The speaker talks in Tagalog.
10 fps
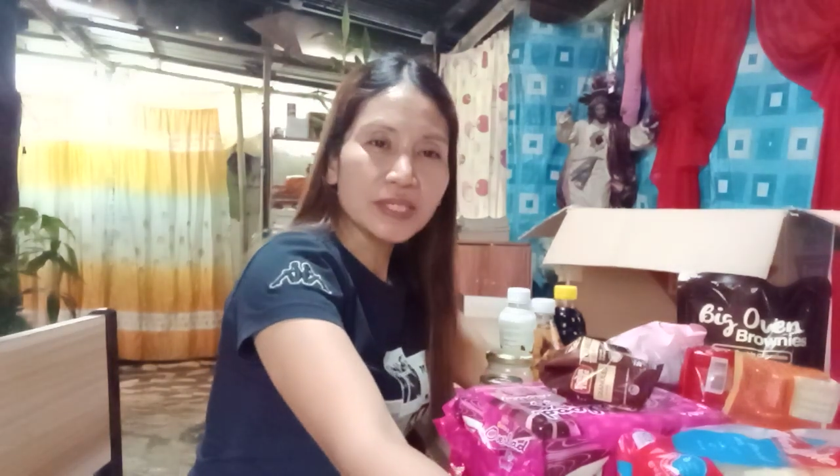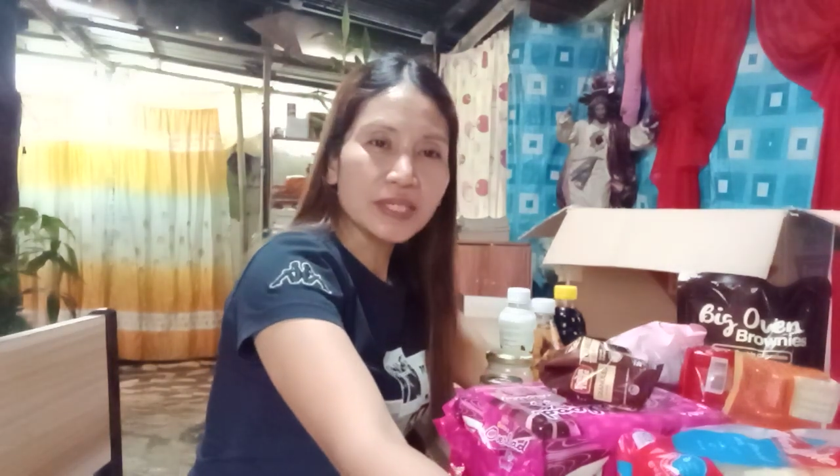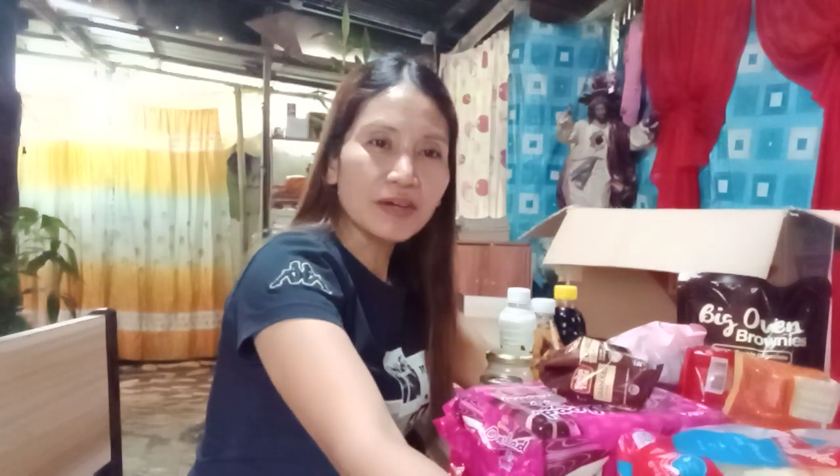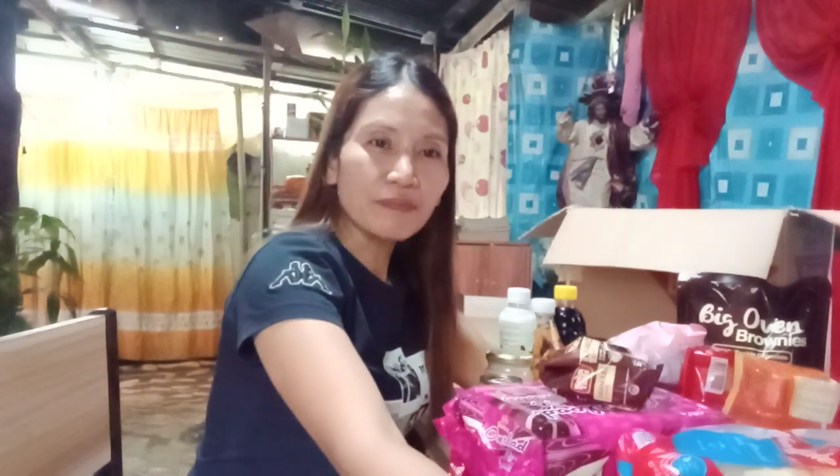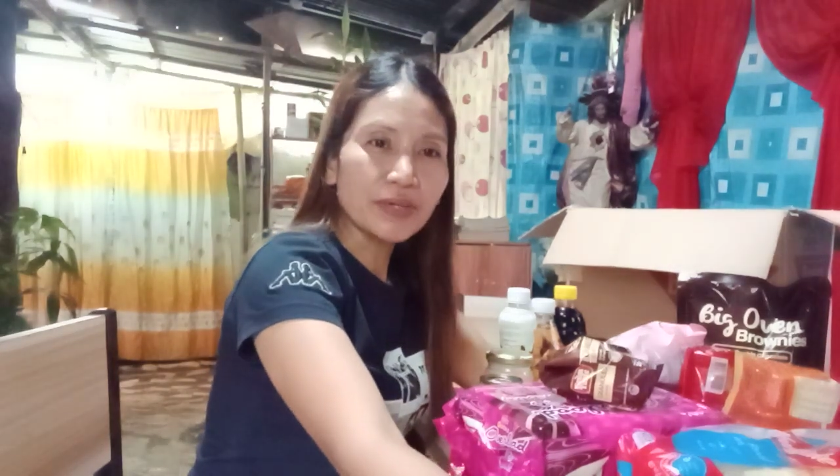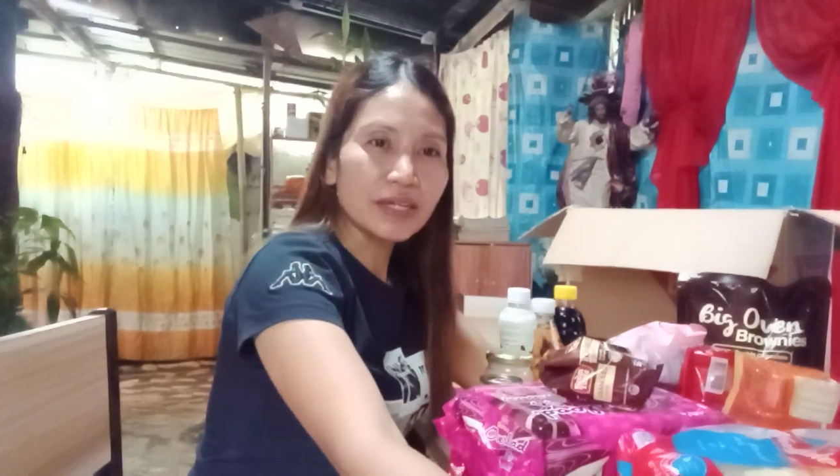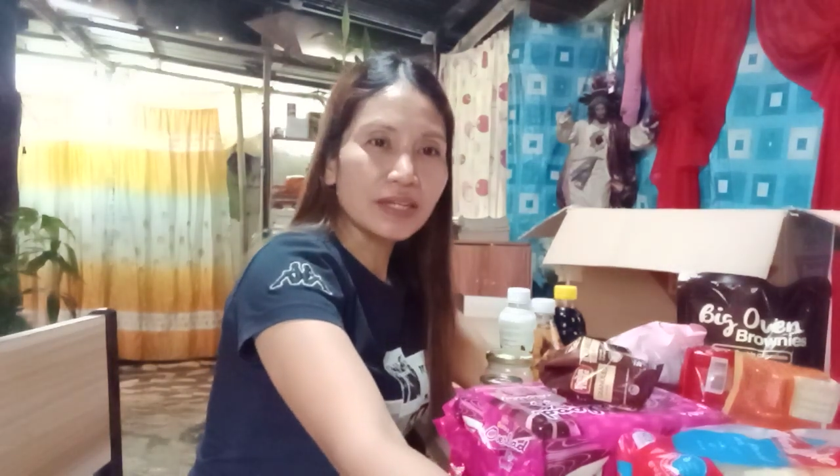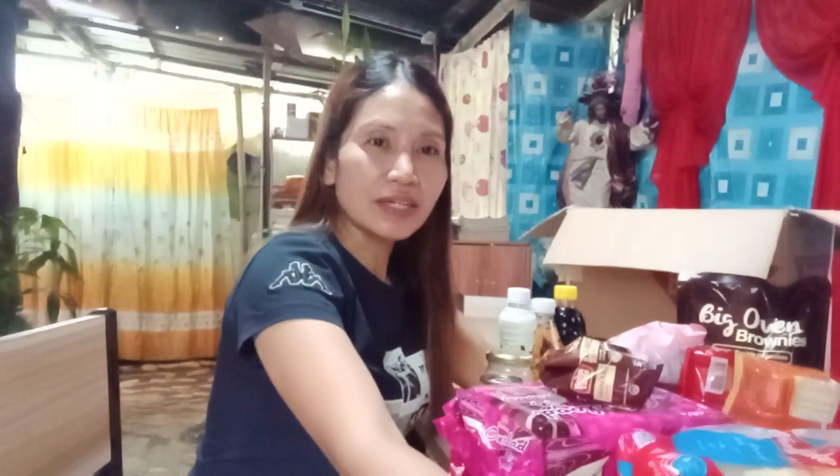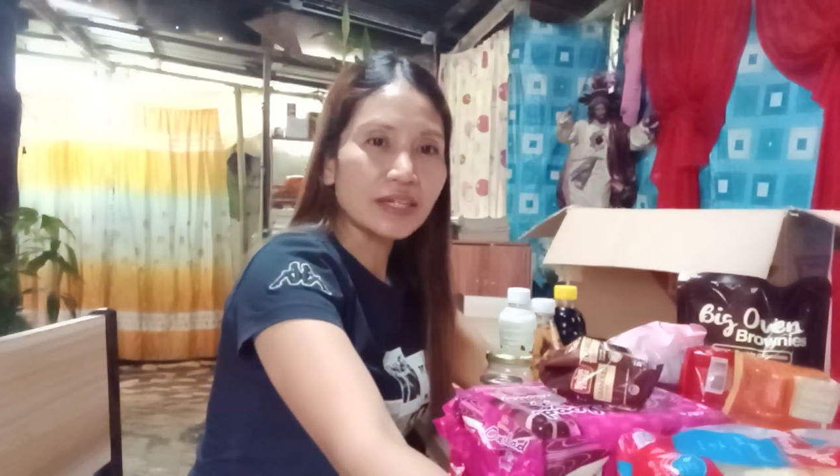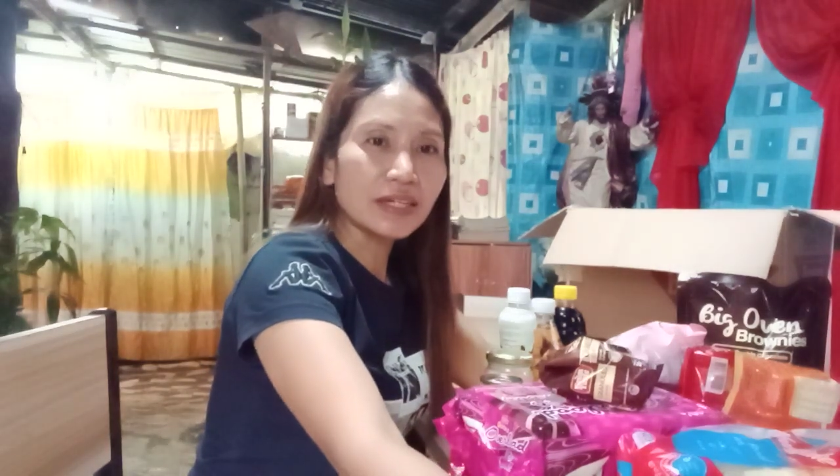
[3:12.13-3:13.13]
sa
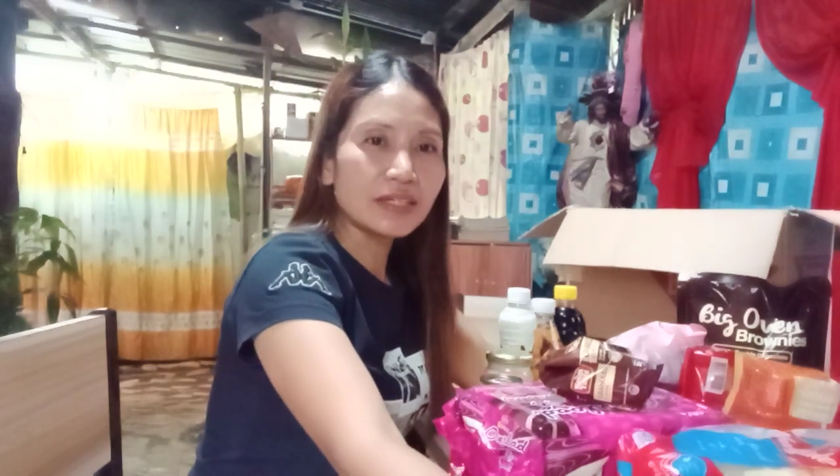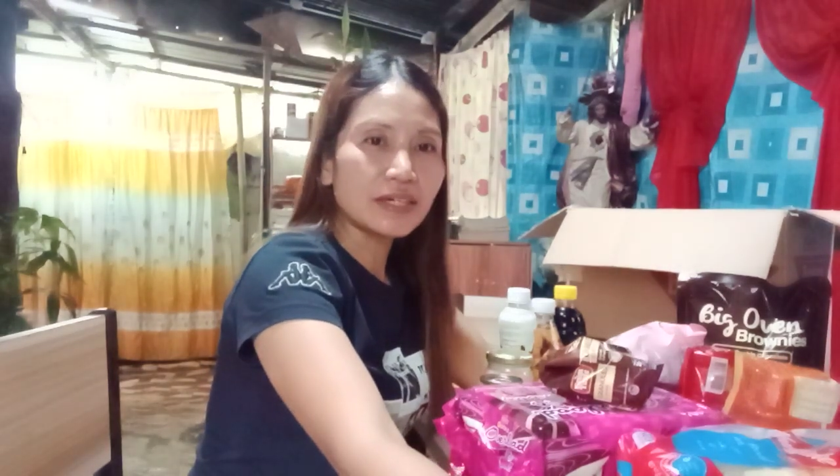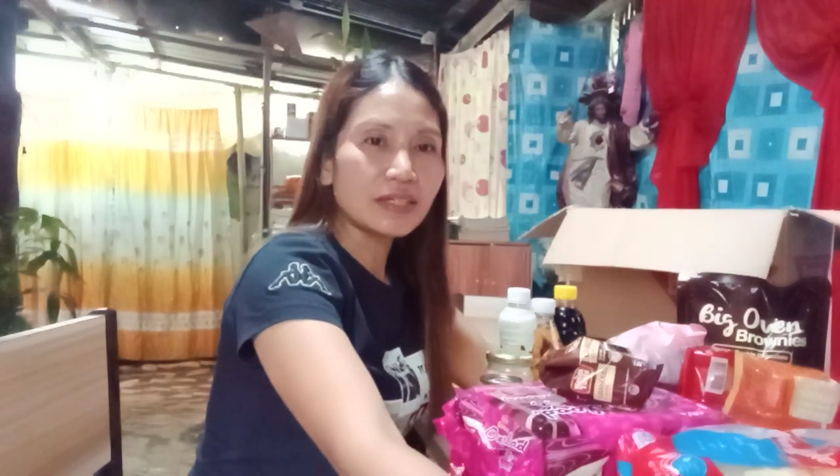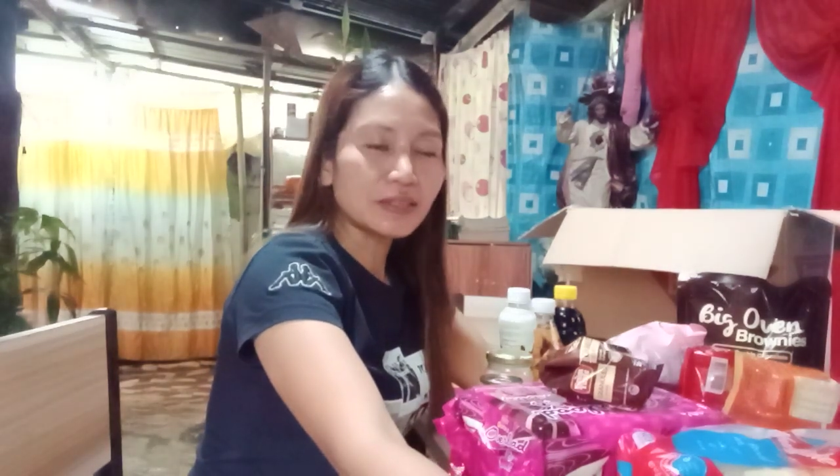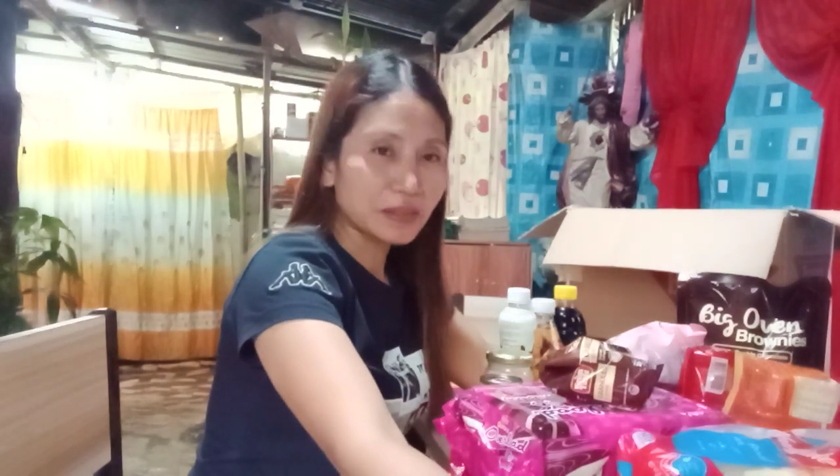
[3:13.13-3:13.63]
napili na